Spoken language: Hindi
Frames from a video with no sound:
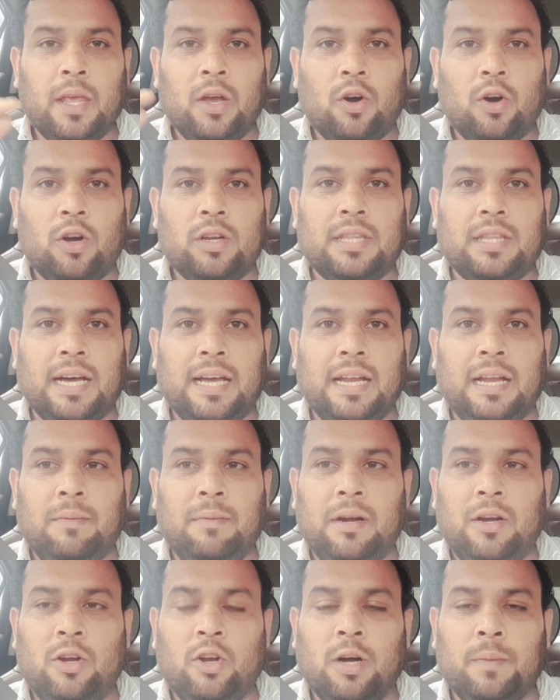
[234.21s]
और थाना
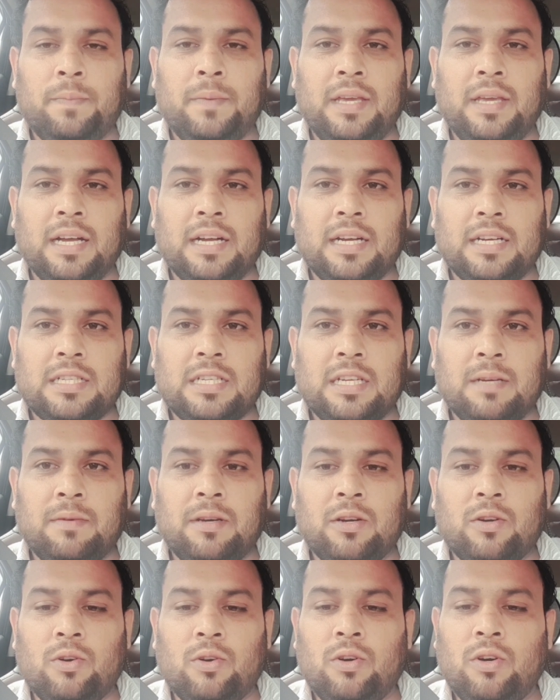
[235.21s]
में ड्रॉप किया
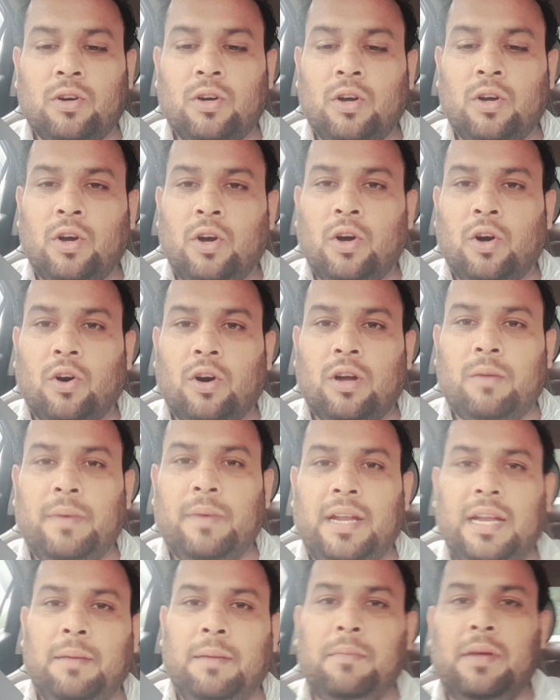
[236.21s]
कस्टमर को और
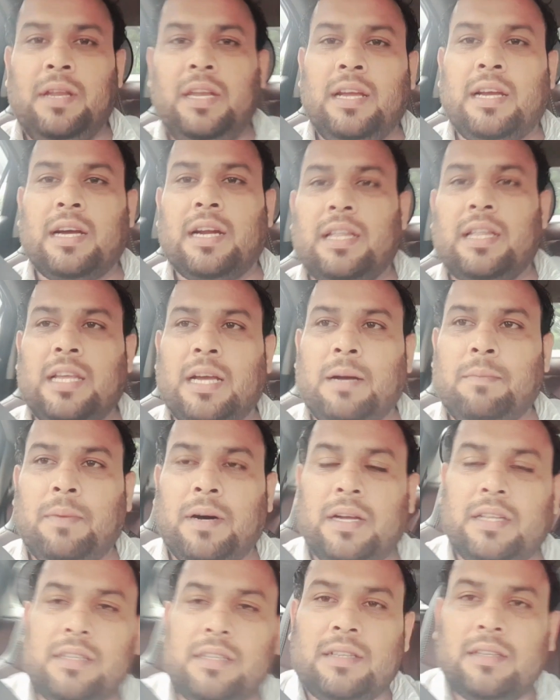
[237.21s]
मैंने मिनी कर दिया
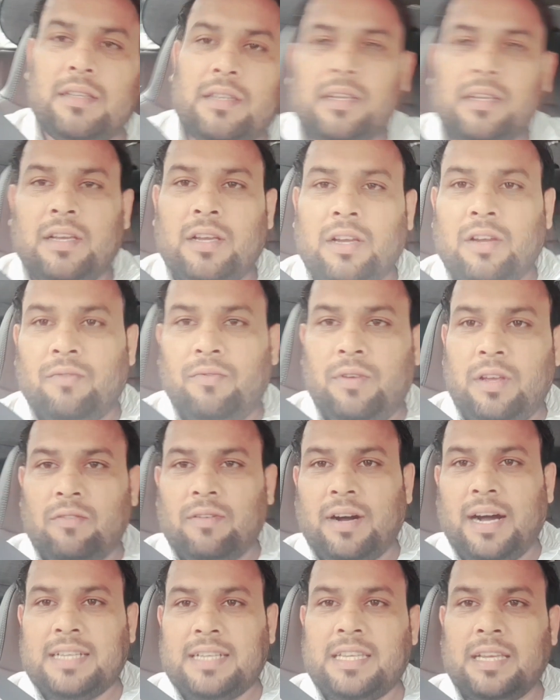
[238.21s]
बंद फिर
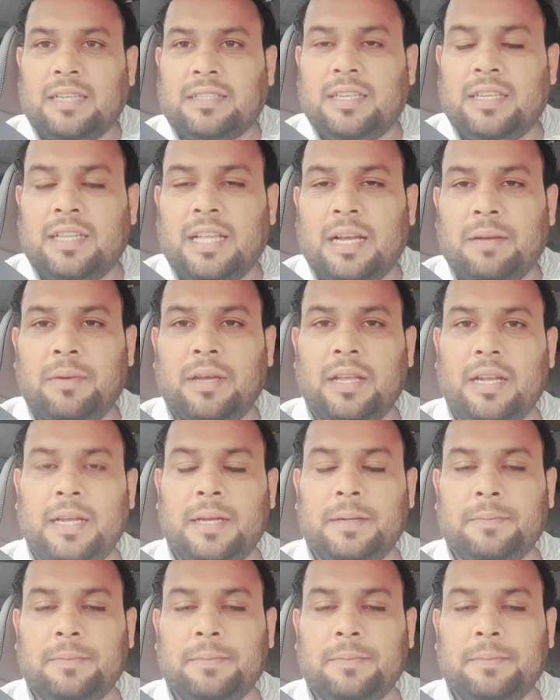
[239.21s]
वहाँ से सीधा मैंने